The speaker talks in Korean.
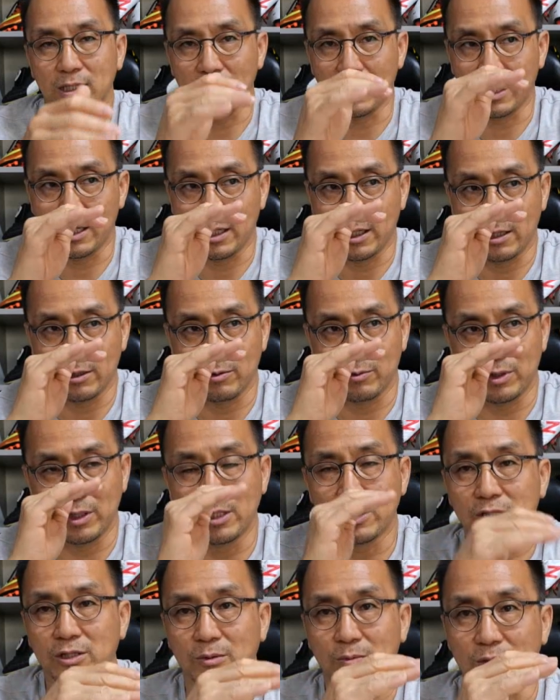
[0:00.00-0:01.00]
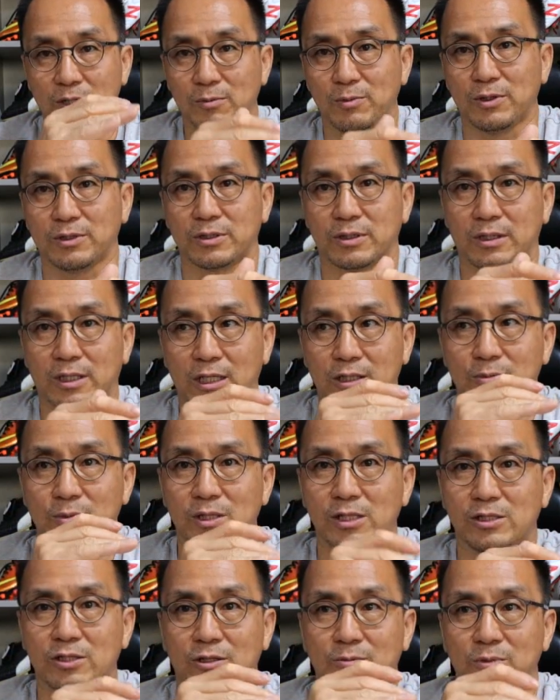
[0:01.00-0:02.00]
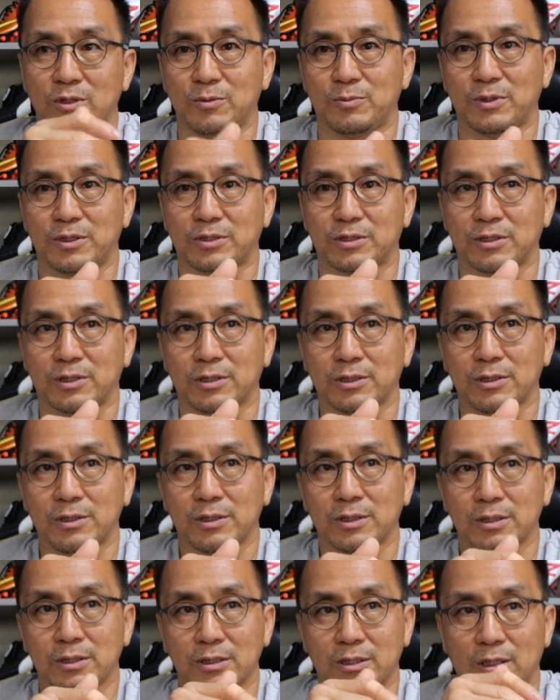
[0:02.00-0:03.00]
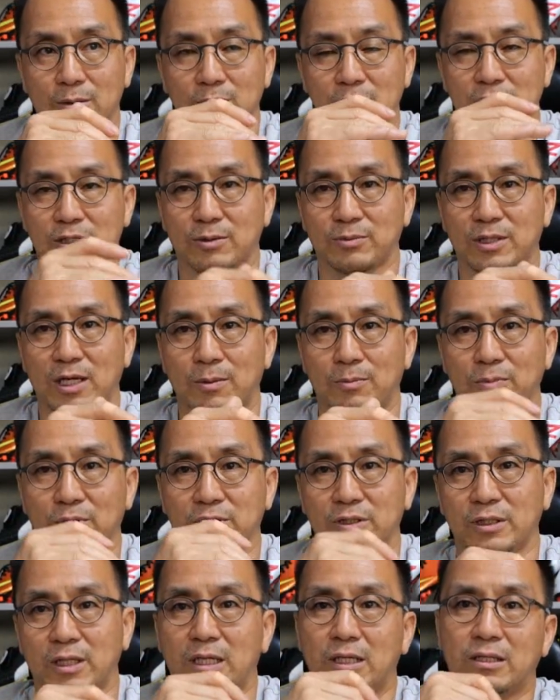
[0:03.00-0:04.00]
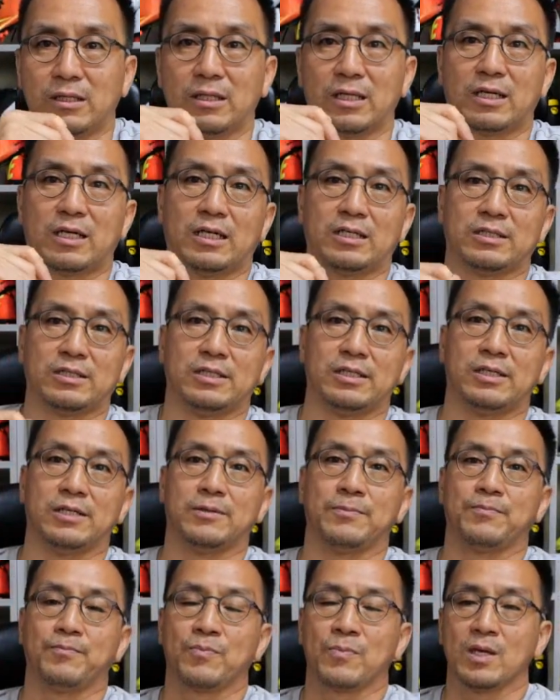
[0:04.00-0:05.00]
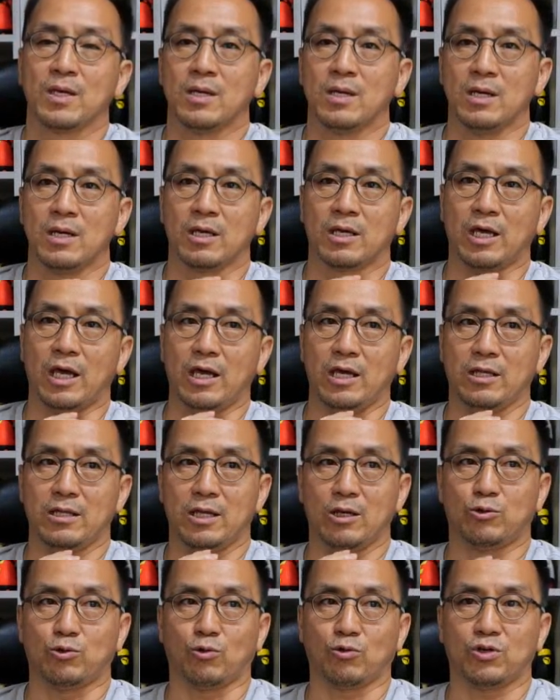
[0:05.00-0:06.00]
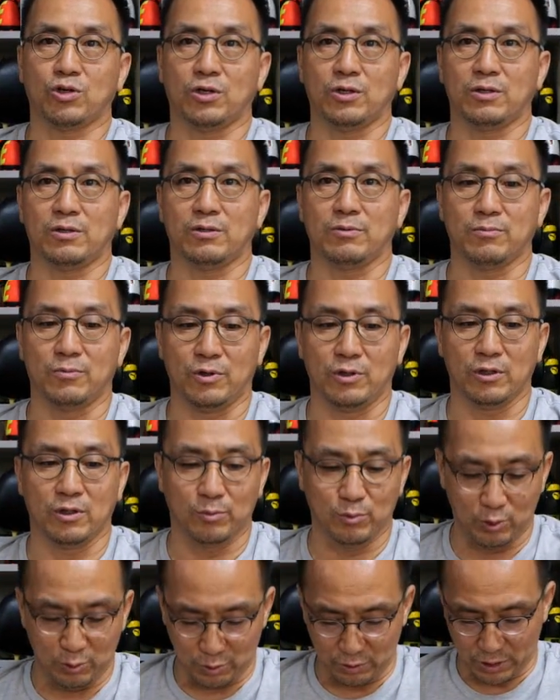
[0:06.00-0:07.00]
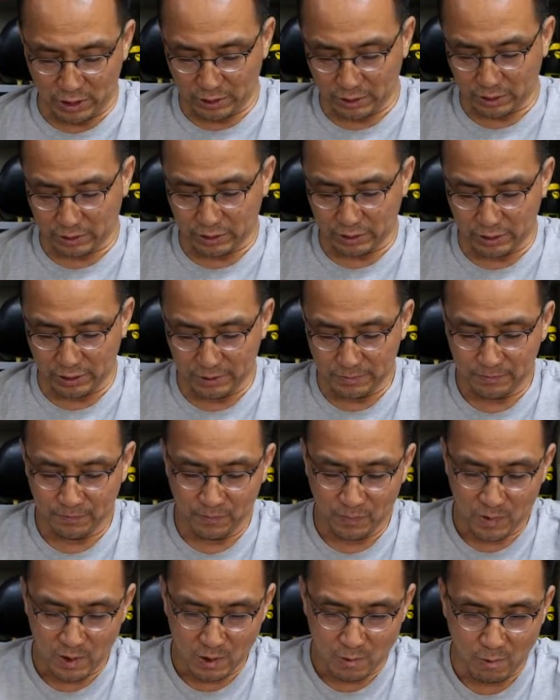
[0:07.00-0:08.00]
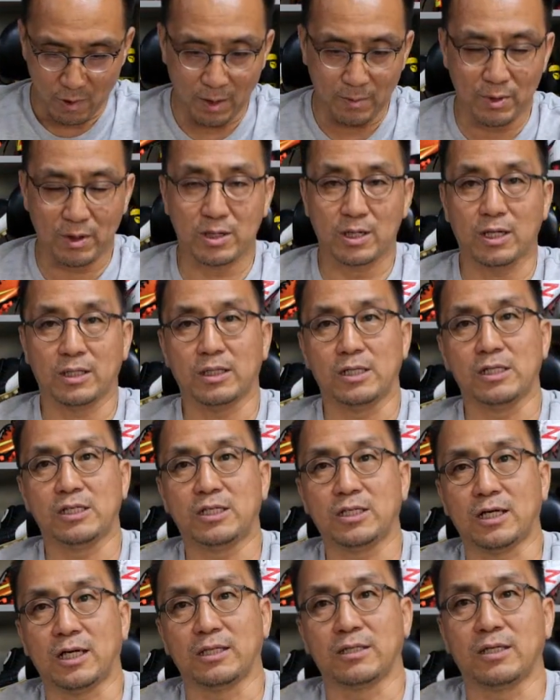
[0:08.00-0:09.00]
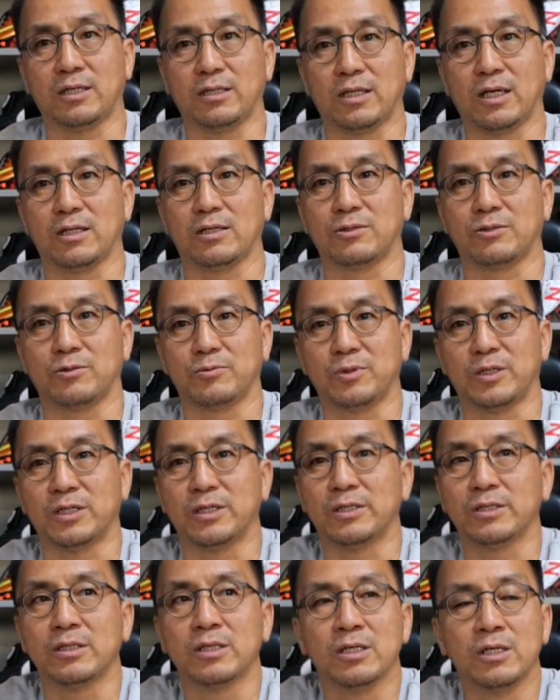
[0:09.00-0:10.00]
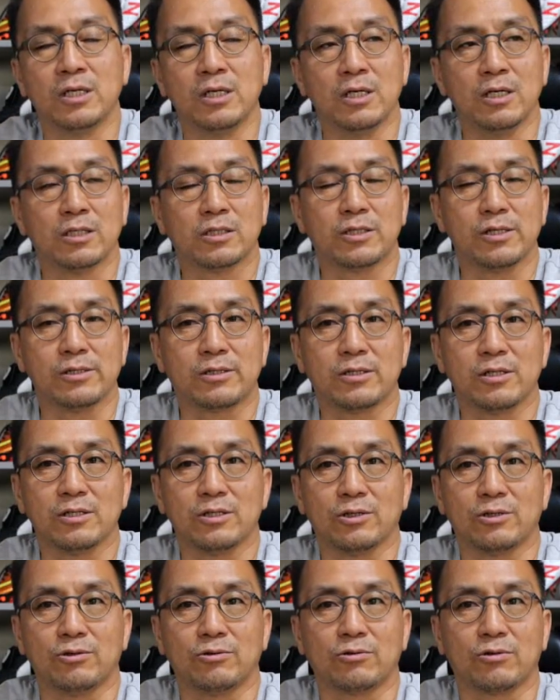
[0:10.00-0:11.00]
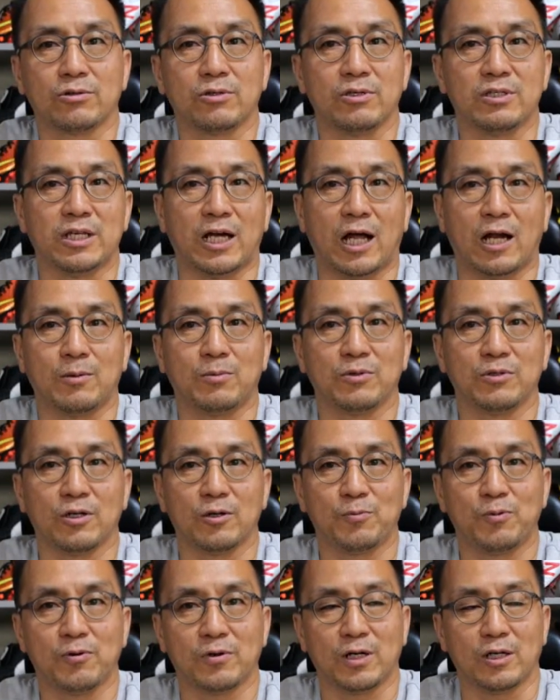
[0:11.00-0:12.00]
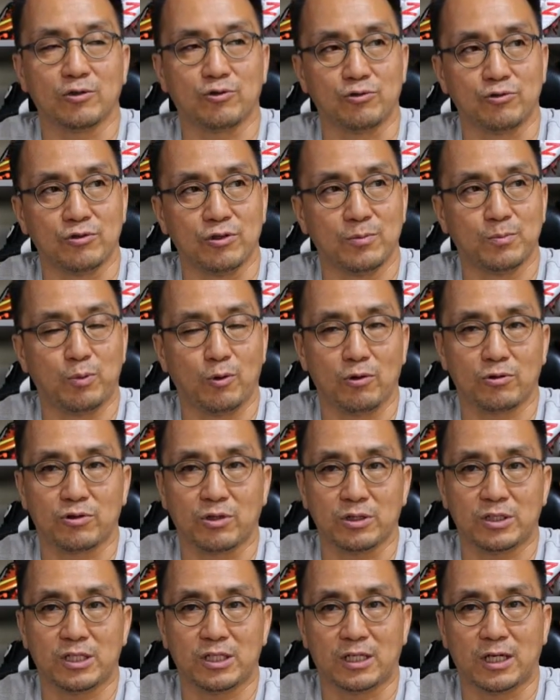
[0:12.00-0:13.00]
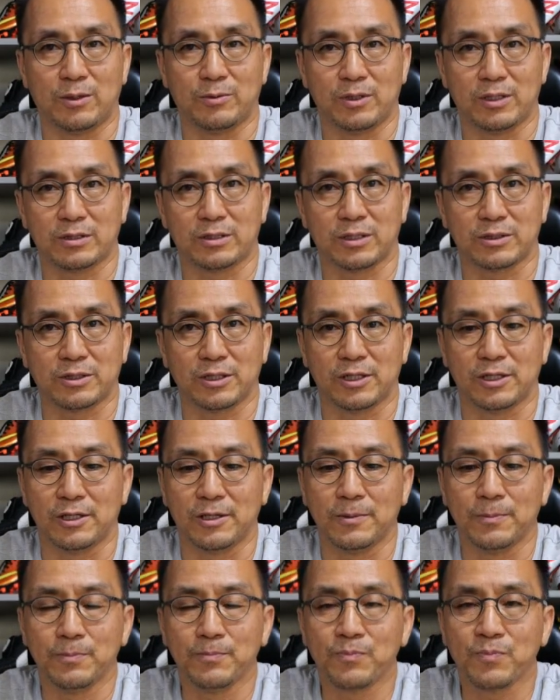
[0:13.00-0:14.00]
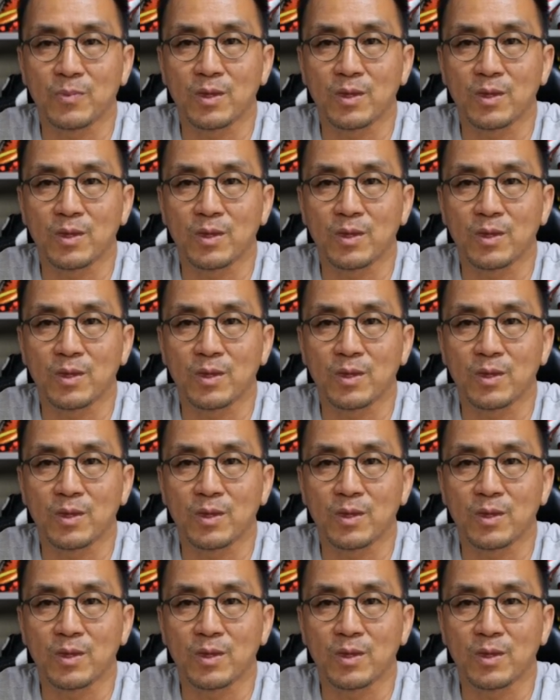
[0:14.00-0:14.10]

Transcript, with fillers: 예 예를 들면 1.1 버전 아니면 1.2 버전 그 다음 1.3 버전에 이르기까지 개인의 족형 뭐 이런 부분에 있어서 완벽하게 일치가 안 된다 그러면 실질적으로는 얇은 어퍼가 주는 볼 터치감에 있어서